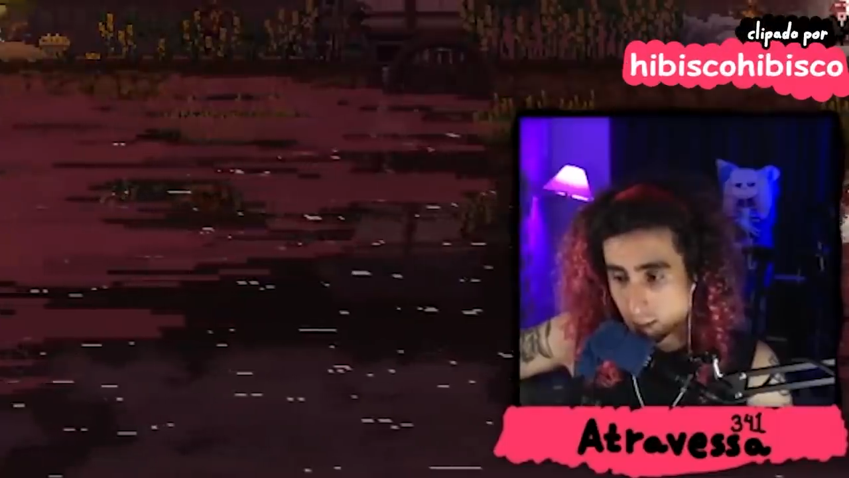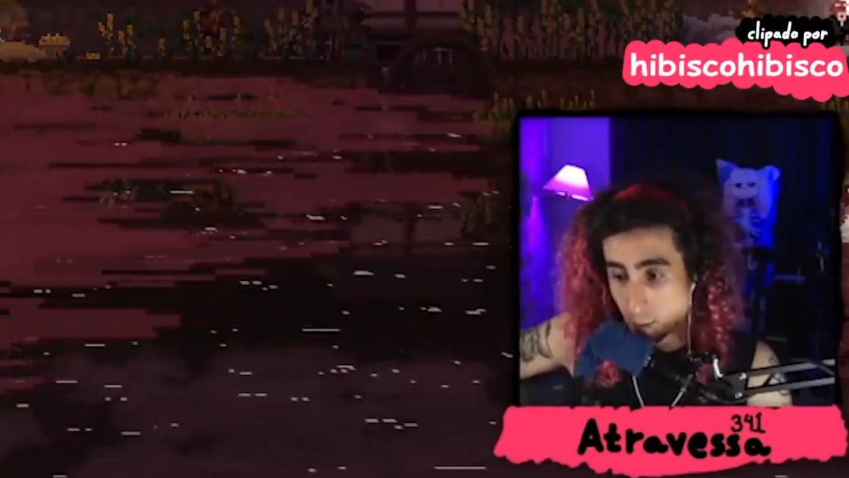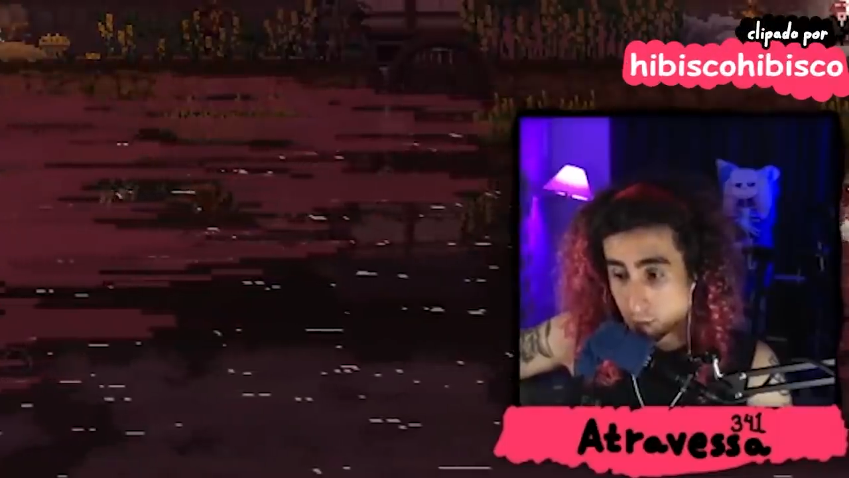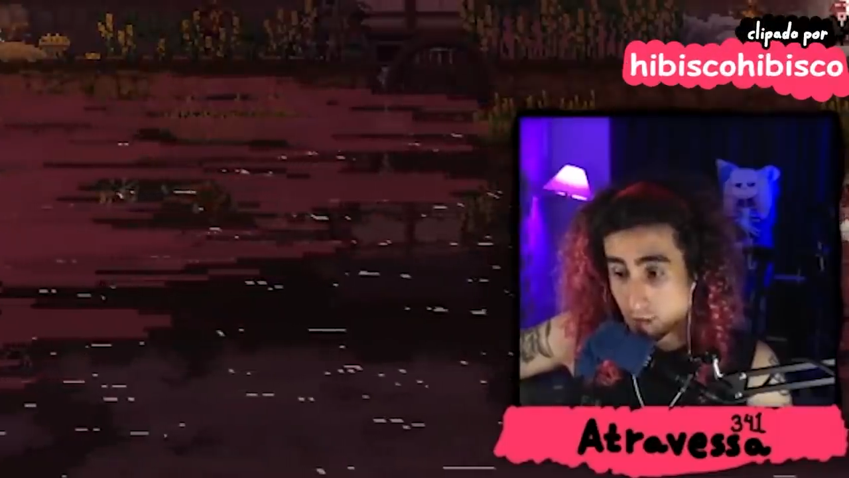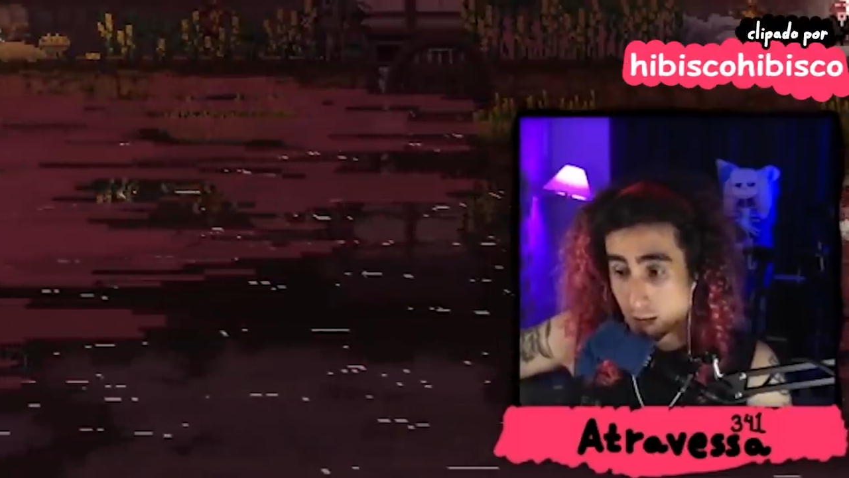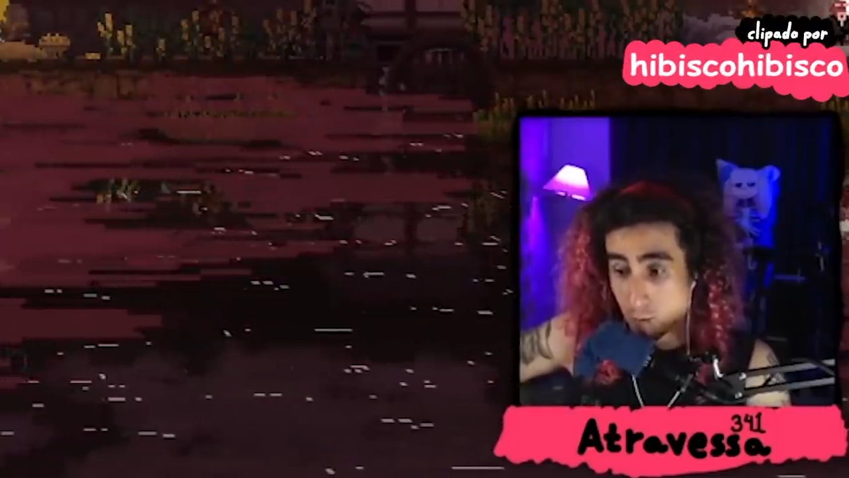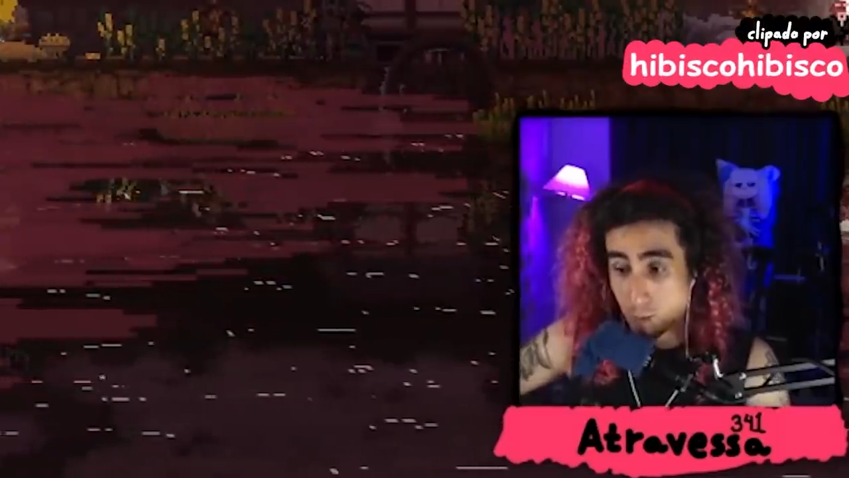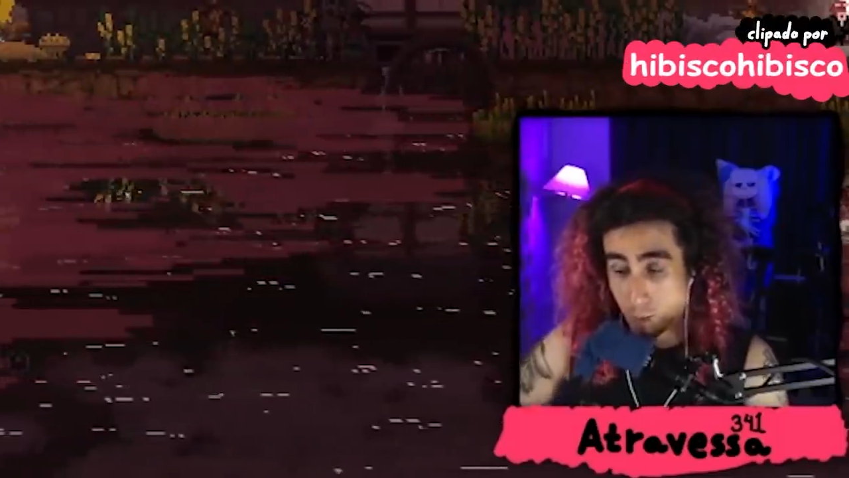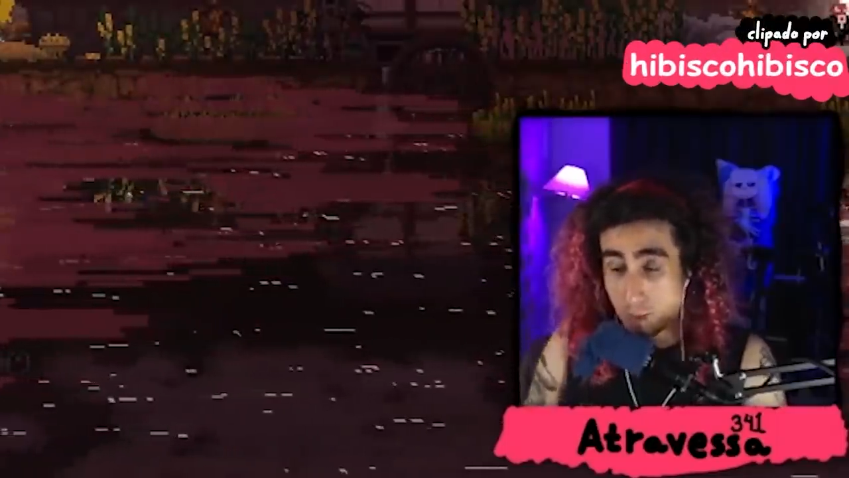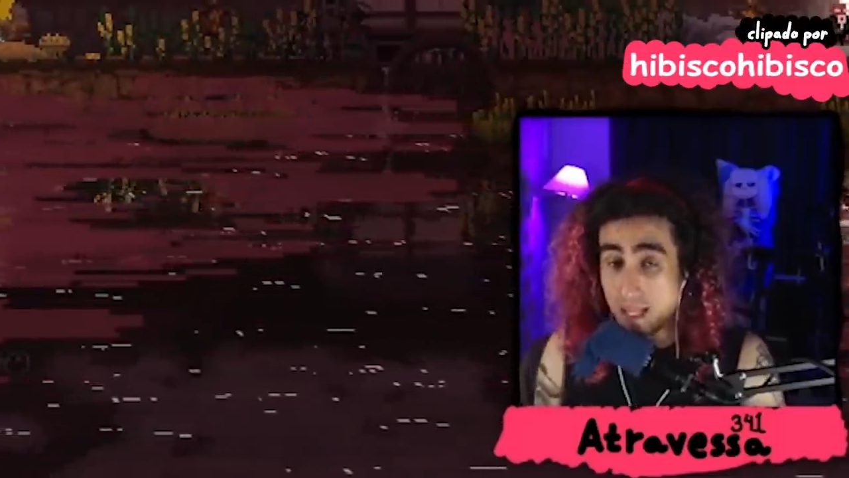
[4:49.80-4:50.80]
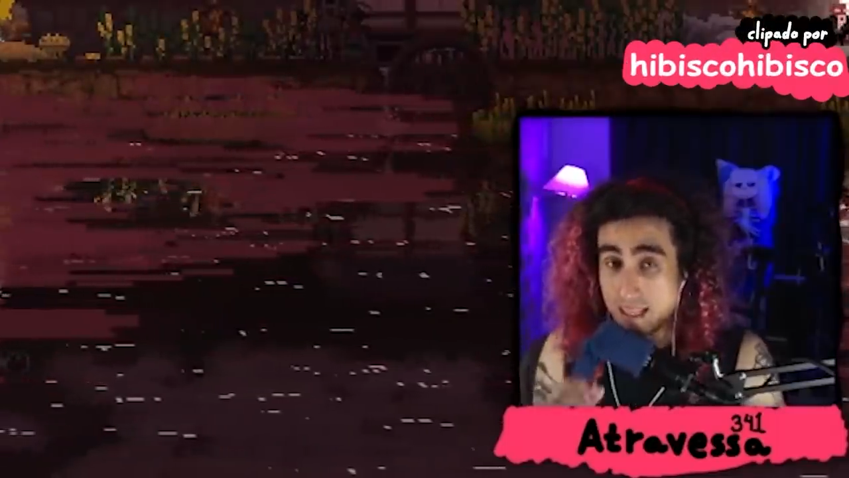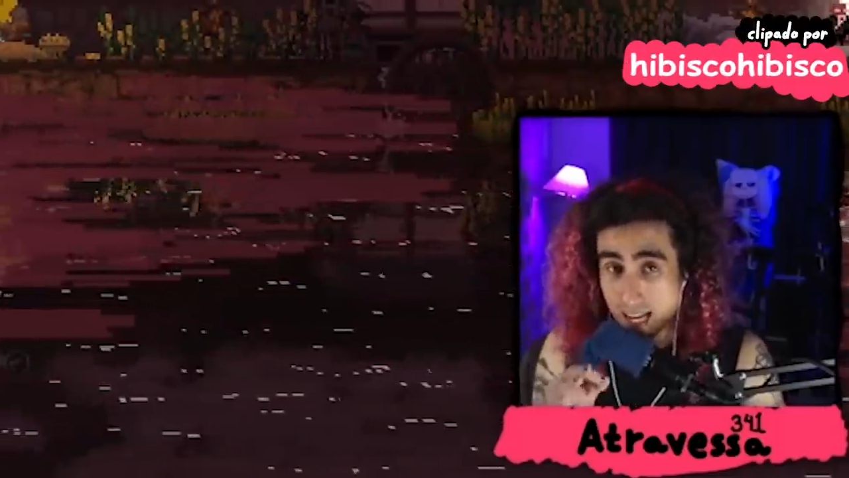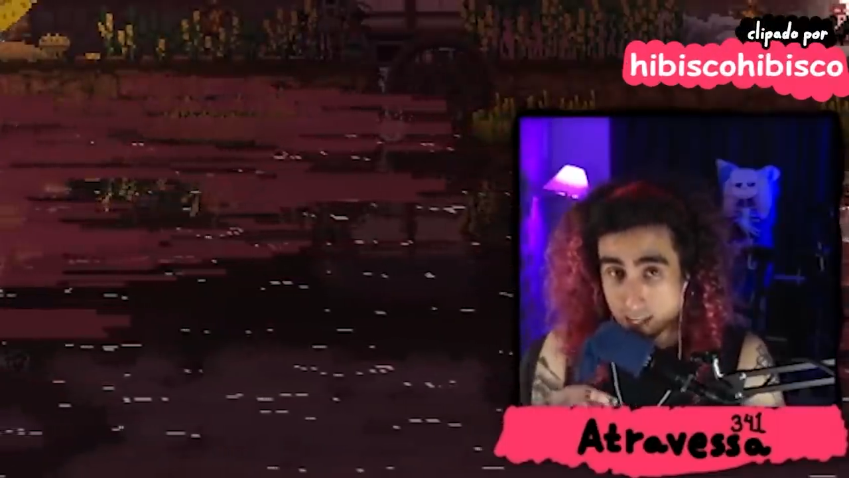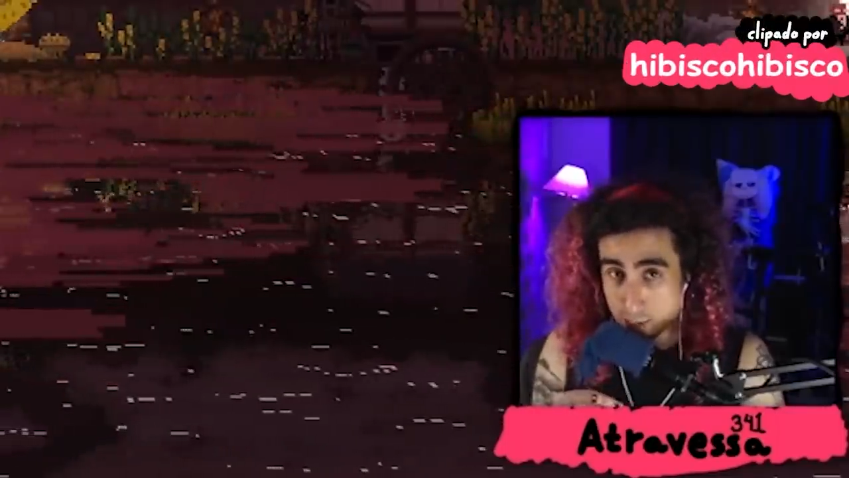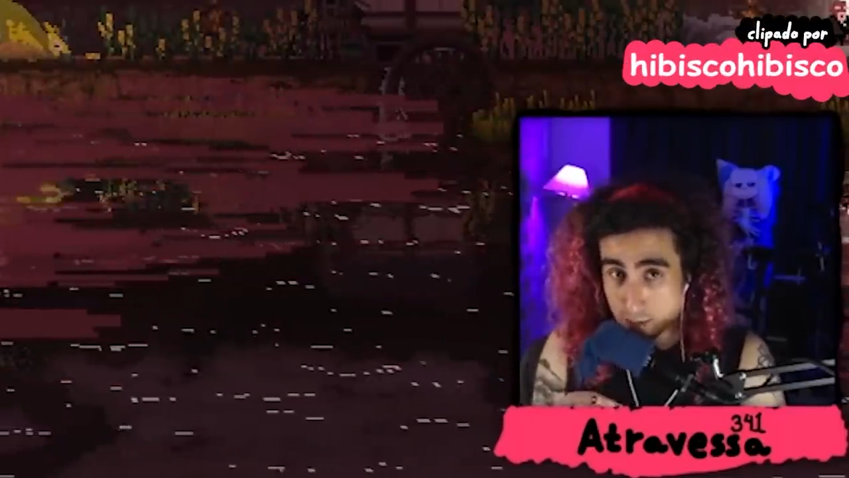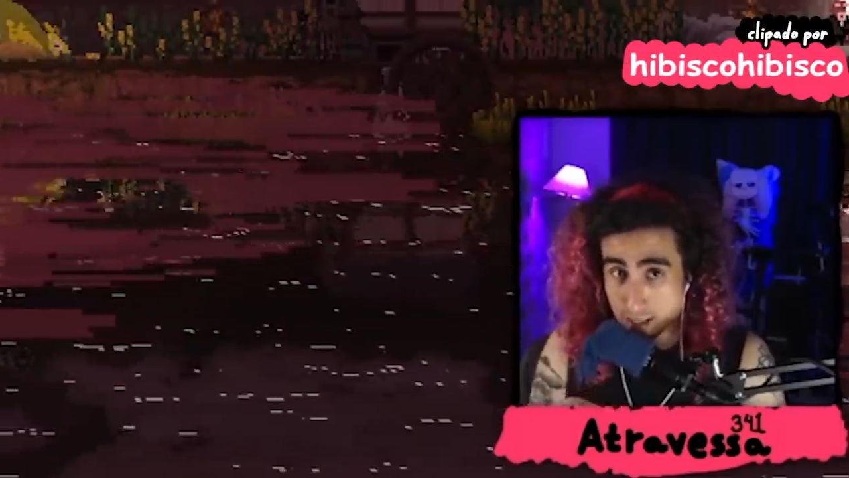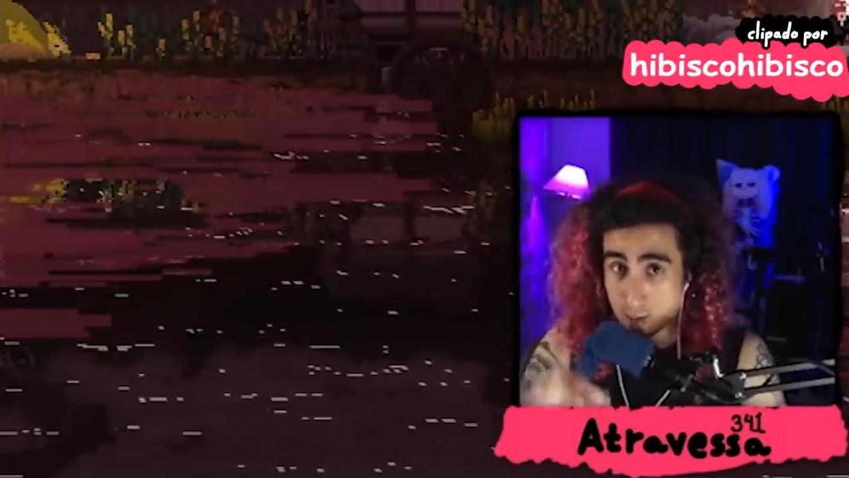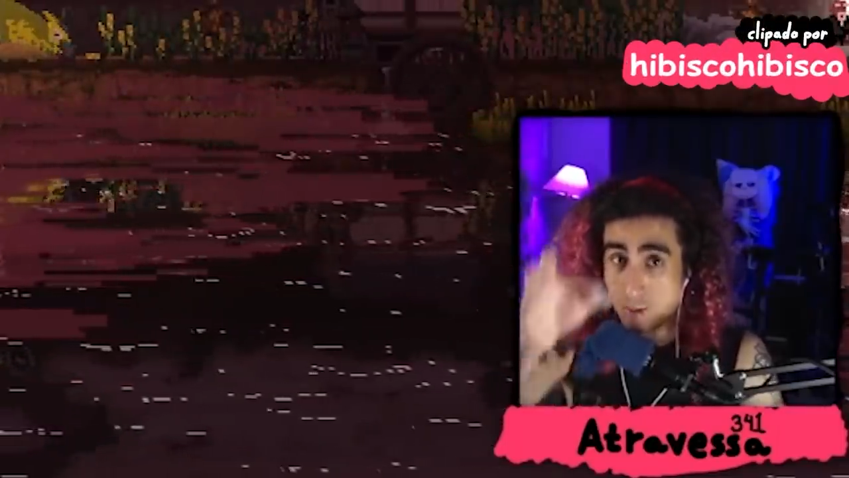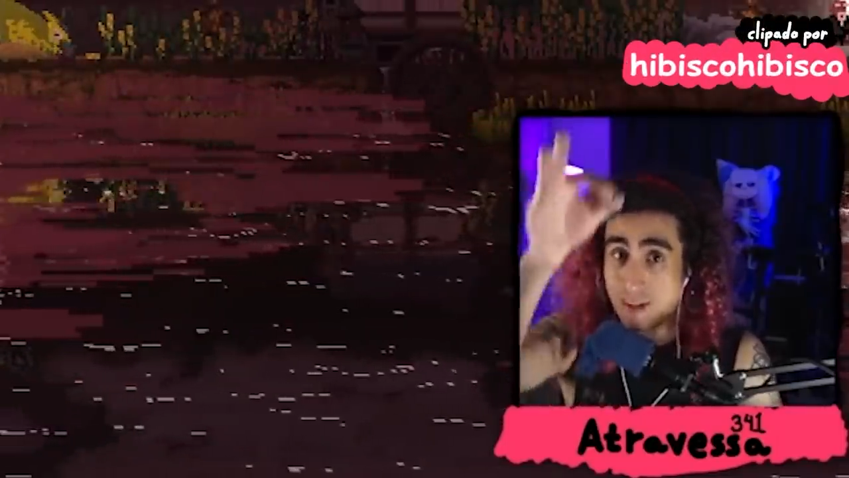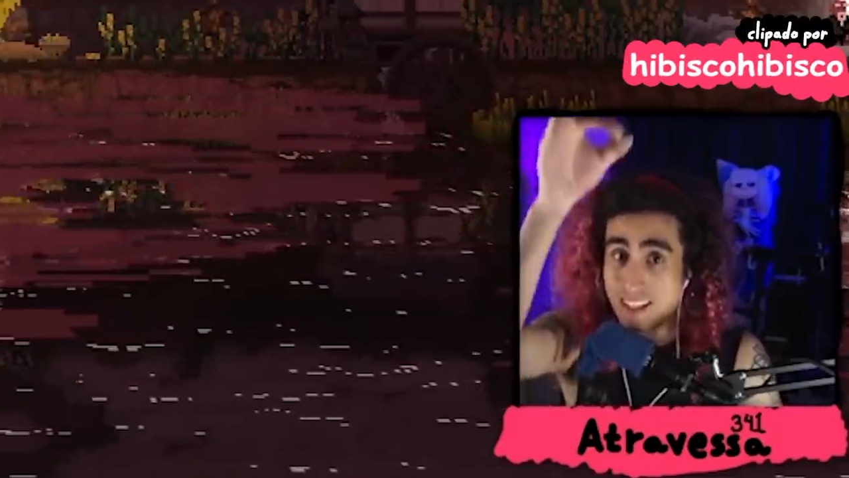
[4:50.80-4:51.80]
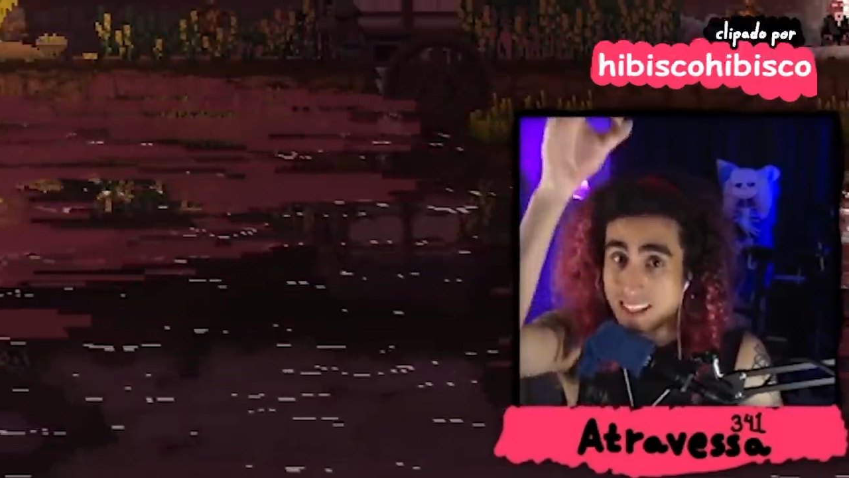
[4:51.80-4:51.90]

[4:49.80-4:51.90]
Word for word: Eu posso falar com propriedade, mano.